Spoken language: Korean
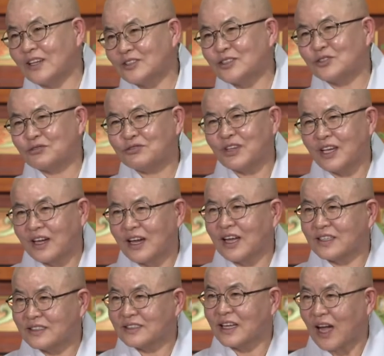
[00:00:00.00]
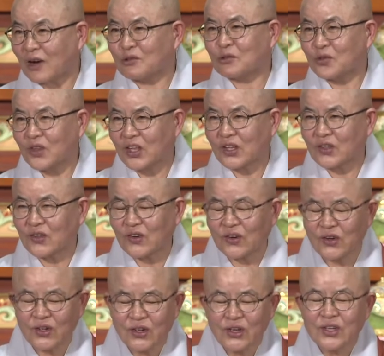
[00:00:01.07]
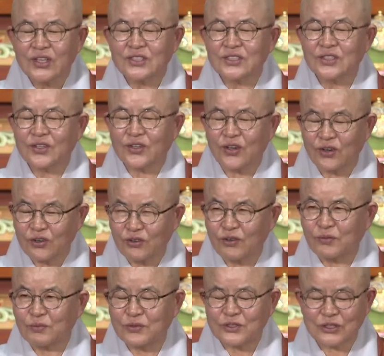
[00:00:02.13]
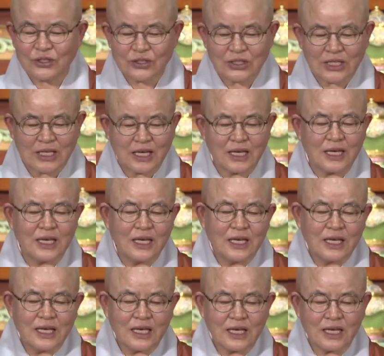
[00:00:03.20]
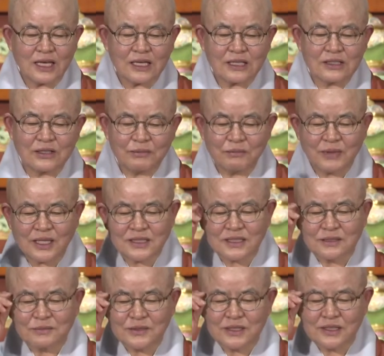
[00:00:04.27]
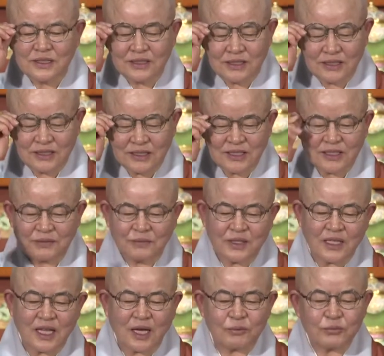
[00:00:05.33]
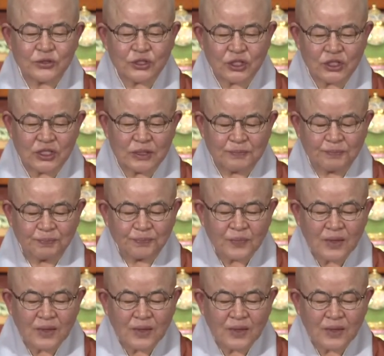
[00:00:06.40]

이제 수행하는 가운데에도 그래서 결국 부처님께 그런 말씀을 드립니다. 부처님